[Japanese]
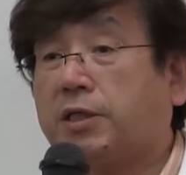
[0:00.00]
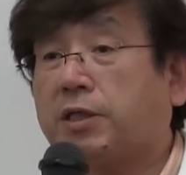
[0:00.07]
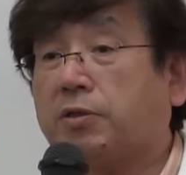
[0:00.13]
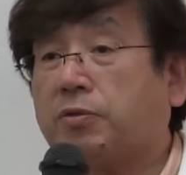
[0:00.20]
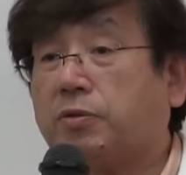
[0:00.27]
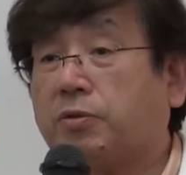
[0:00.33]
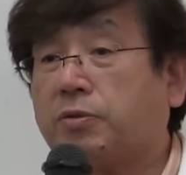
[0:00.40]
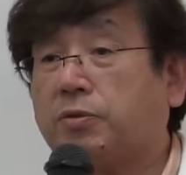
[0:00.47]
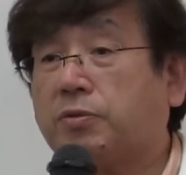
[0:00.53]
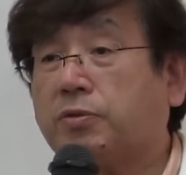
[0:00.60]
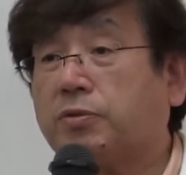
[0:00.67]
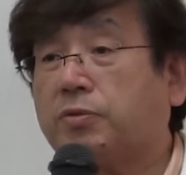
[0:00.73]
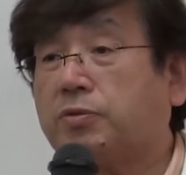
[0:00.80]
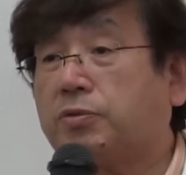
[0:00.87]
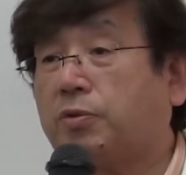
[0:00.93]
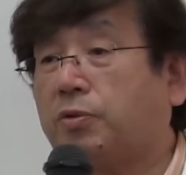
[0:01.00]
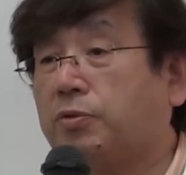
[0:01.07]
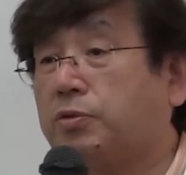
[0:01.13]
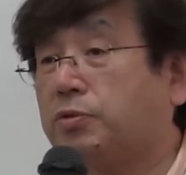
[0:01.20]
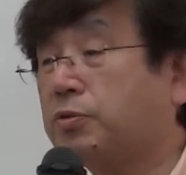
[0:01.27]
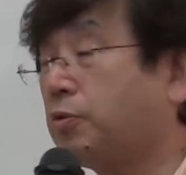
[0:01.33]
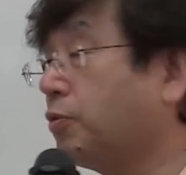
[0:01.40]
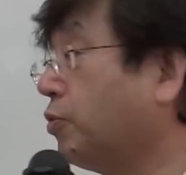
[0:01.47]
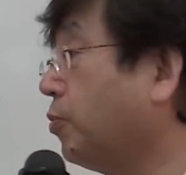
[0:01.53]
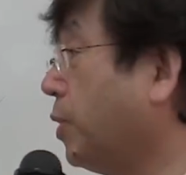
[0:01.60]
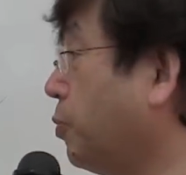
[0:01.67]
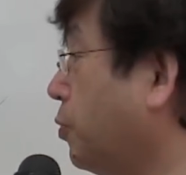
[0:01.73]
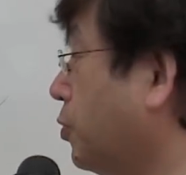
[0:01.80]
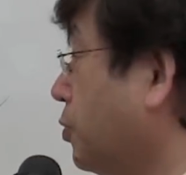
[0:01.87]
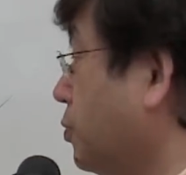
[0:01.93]
あのこういう言
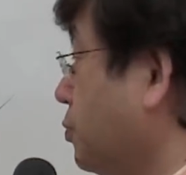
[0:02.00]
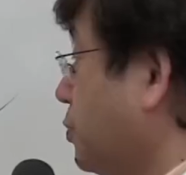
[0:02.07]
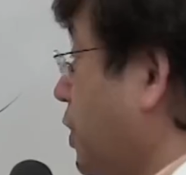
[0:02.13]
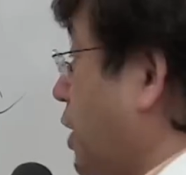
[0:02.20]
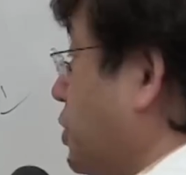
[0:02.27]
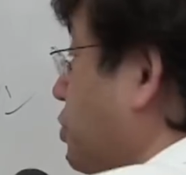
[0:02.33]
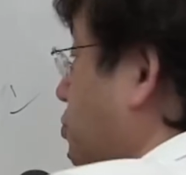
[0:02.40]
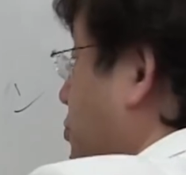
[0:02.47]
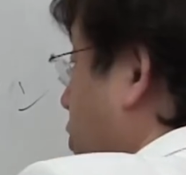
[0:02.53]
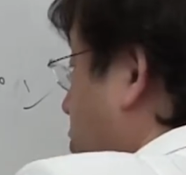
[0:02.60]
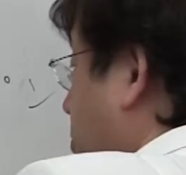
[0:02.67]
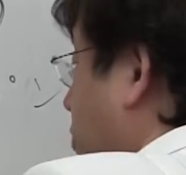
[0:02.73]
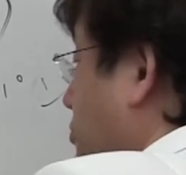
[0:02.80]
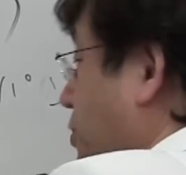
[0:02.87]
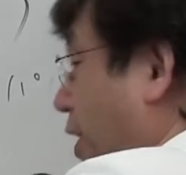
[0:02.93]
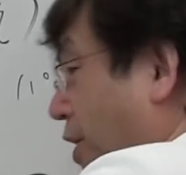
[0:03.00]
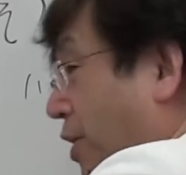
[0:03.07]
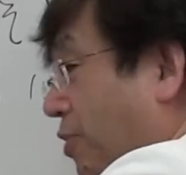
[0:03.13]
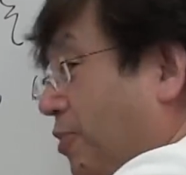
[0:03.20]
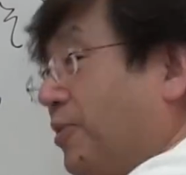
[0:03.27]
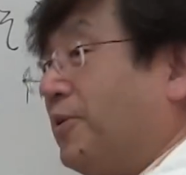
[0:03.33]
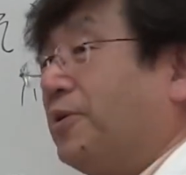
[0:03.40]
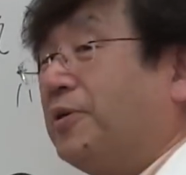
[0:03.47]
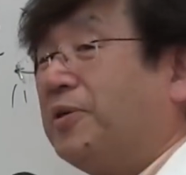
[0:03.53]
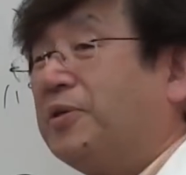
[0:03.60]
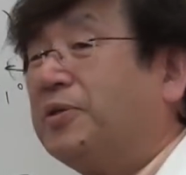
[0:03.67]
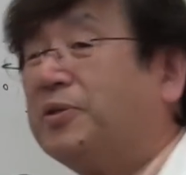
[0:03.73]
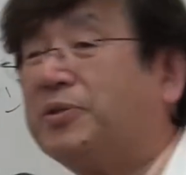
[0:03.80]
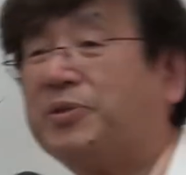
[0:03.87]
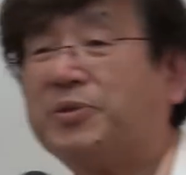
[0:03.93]
葉も虚しく響くだけと
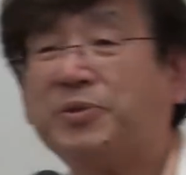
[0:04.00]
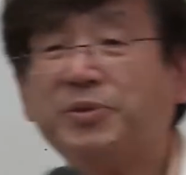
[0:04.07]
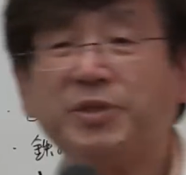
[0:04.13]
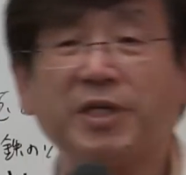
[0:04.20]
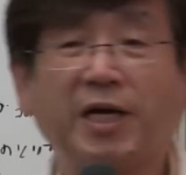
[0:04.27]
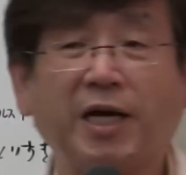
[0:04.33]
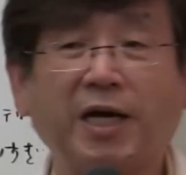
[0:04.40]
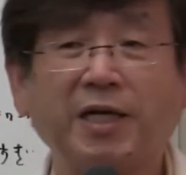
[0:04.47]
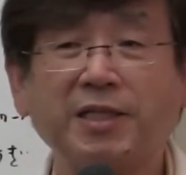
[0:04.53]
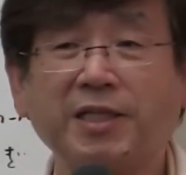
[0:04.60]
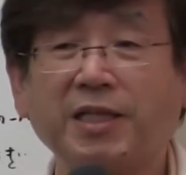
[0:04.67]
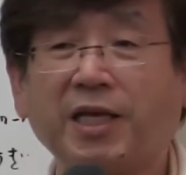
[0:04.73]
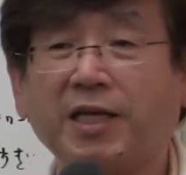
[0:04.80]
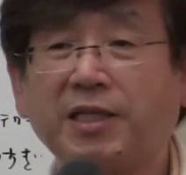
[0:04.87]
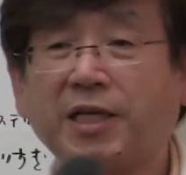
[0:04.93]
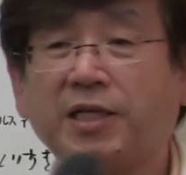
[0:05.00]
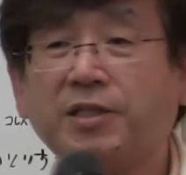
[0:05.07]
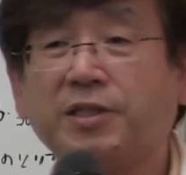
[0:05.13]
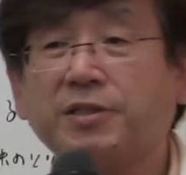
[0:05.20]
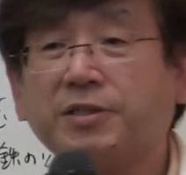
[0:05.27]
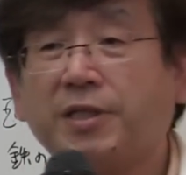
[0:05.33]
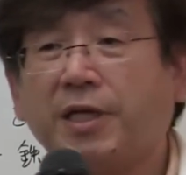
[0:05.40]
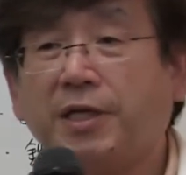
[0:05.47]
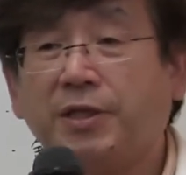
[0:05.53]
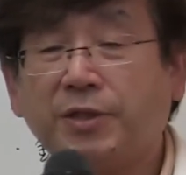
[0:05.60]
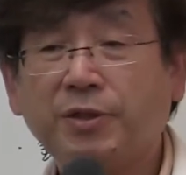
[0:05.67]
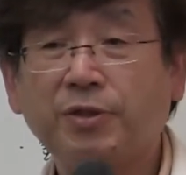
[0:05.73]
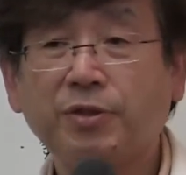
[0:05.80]
いうふうに考えていただいたいですね。